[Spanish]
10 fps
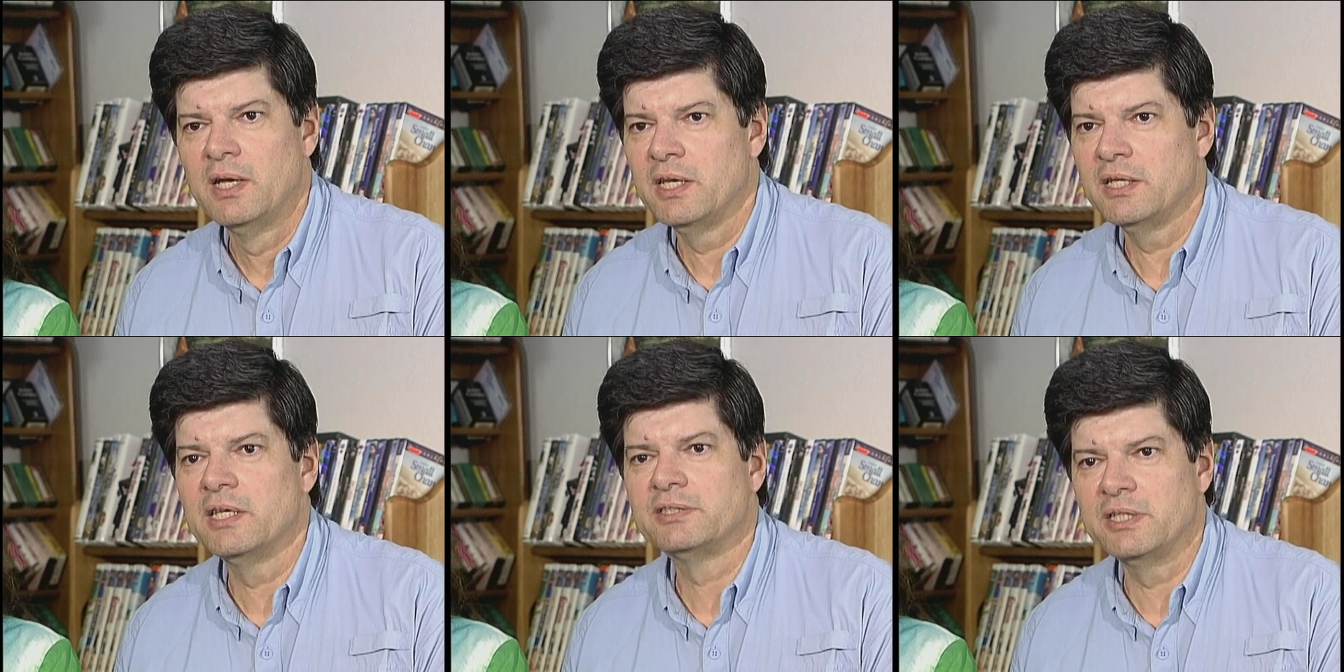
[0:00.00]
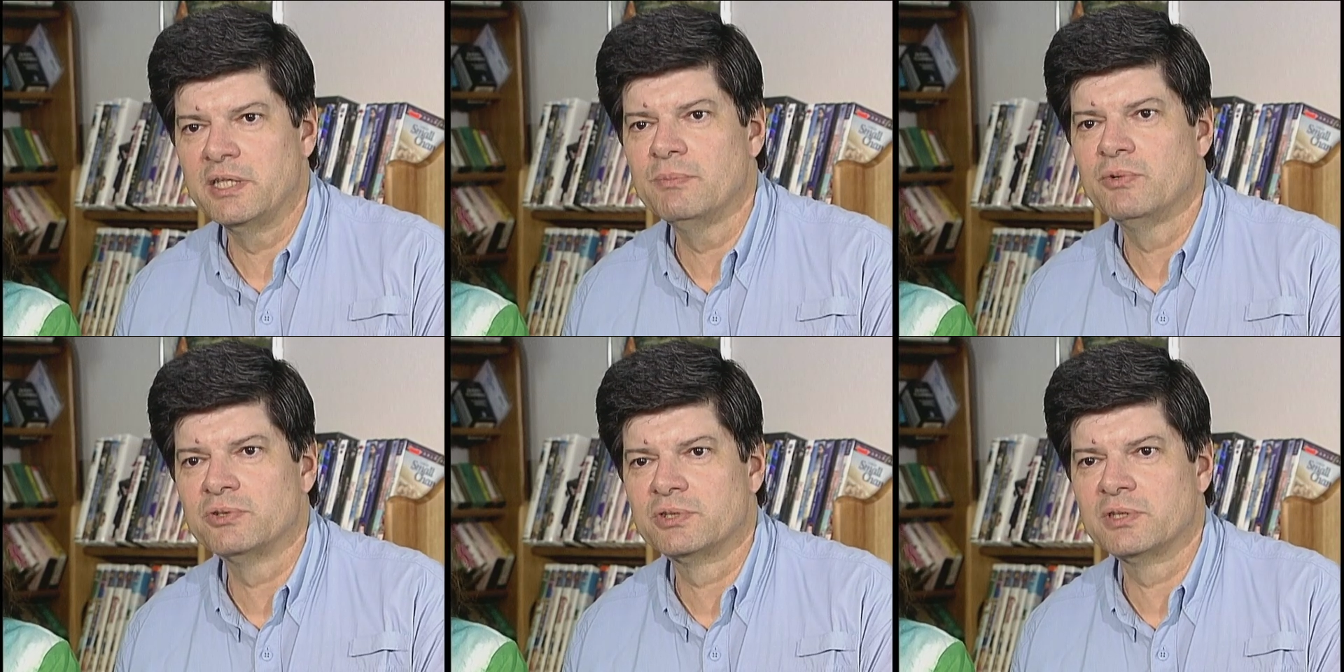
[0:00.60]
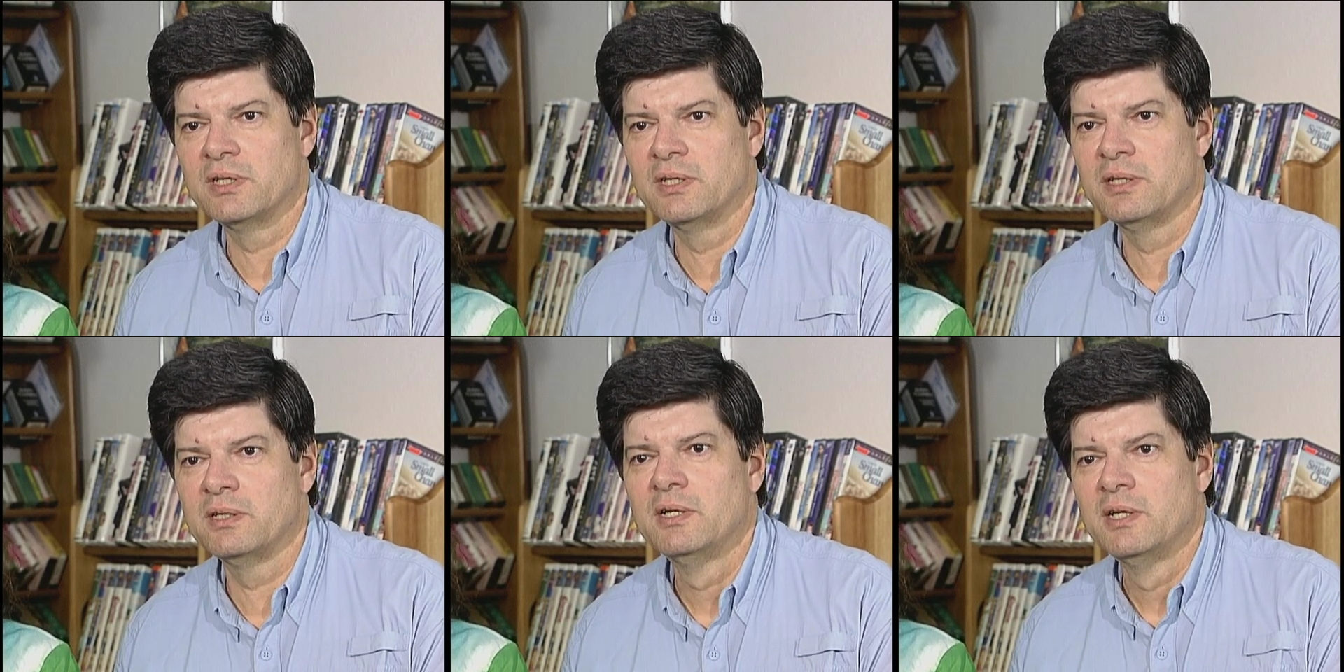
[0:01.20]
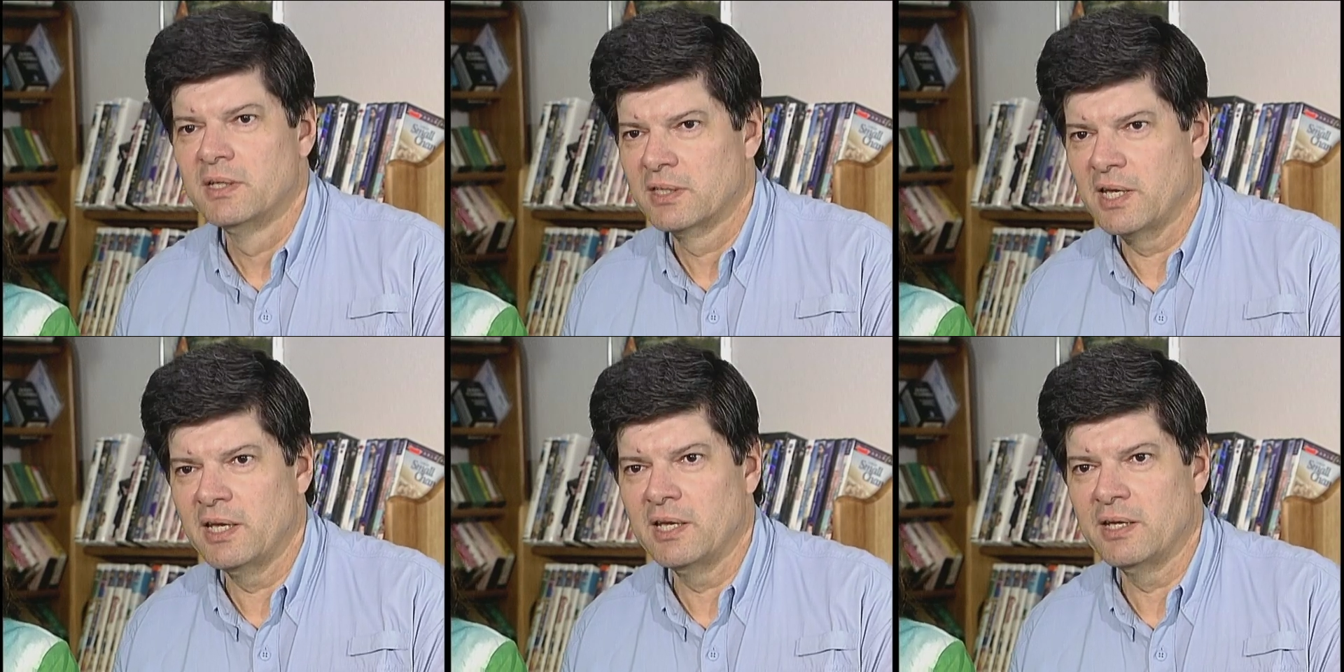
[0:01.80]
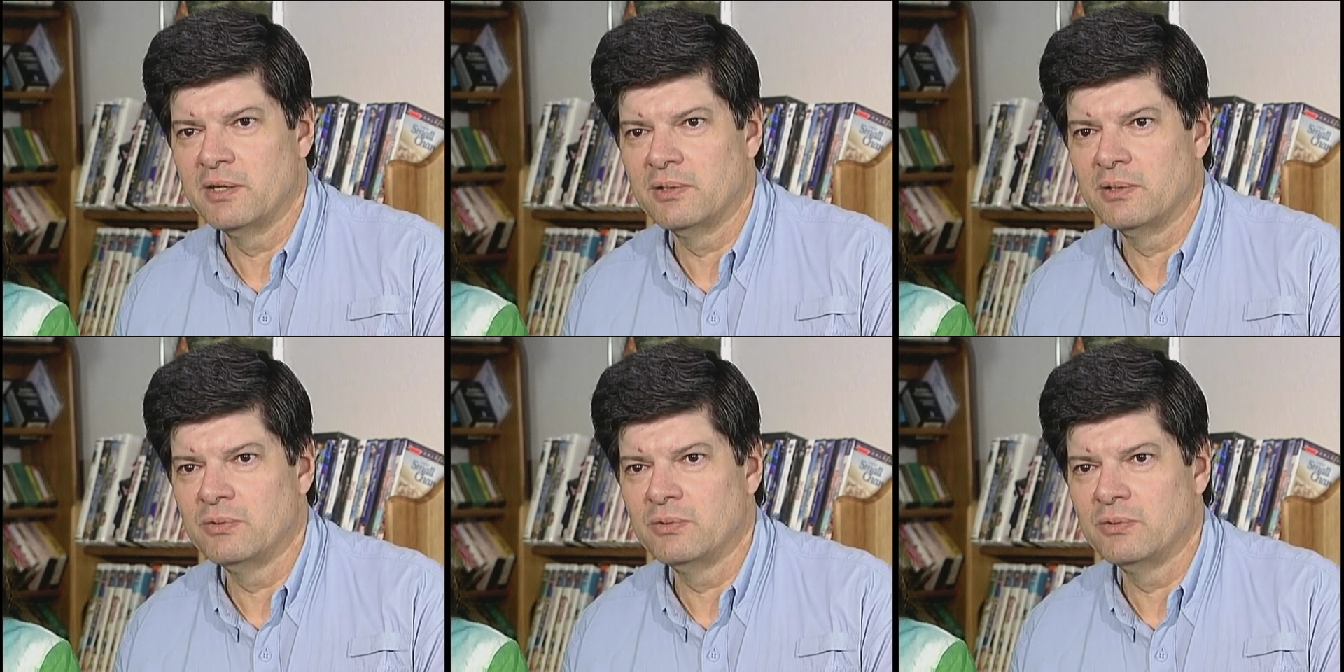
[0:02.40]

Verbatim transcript: Y decidimos eh, que